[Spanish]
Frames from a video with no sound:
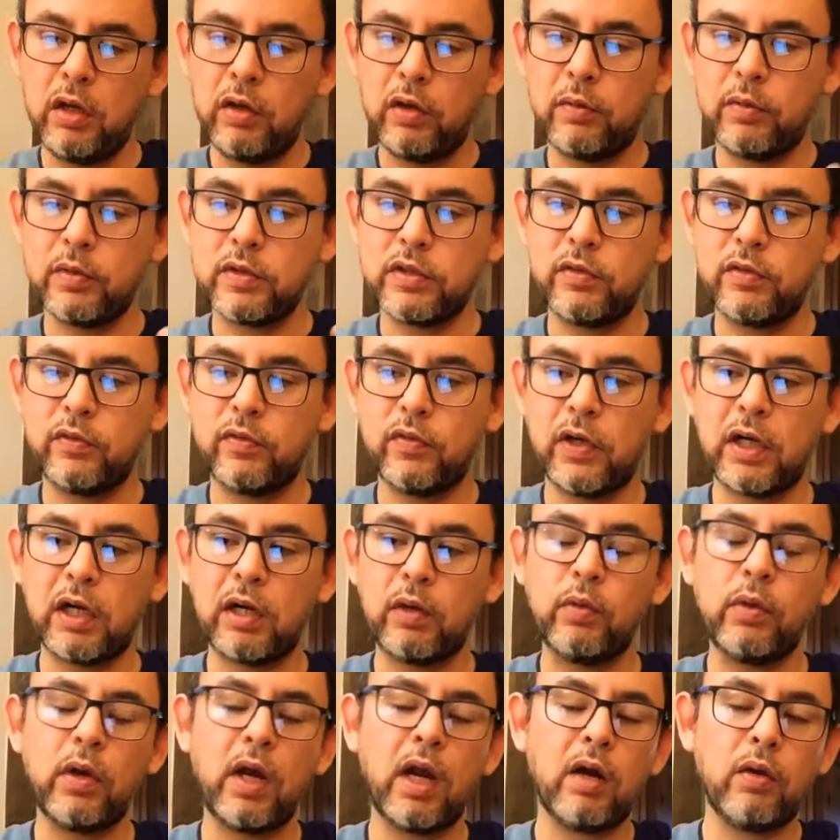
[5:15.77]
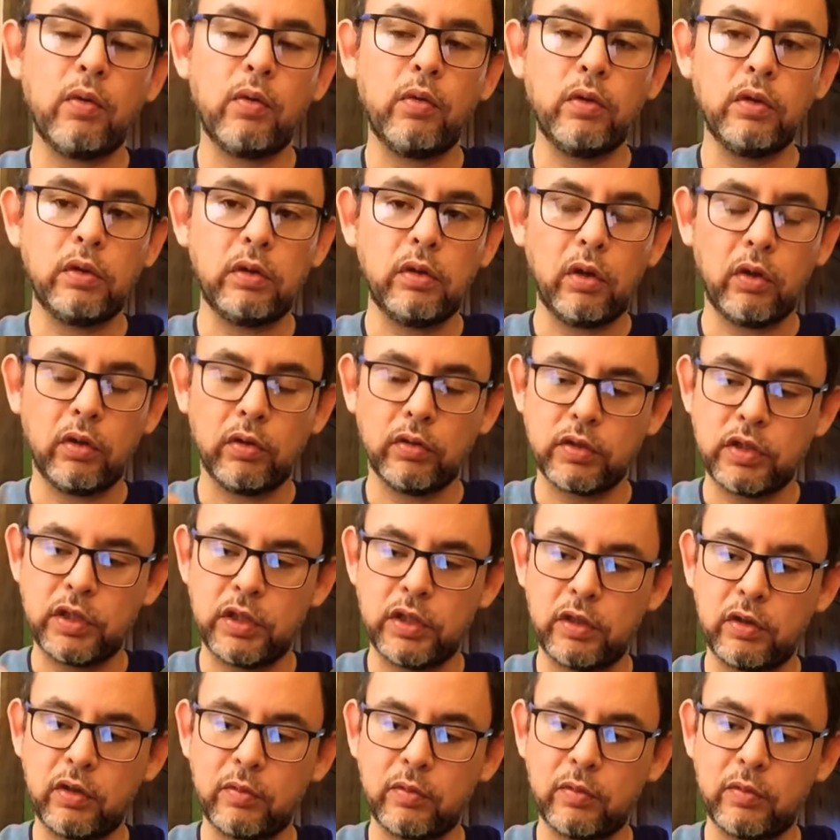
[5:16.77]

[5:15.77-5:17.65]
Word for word: como si fuera un laúd o si,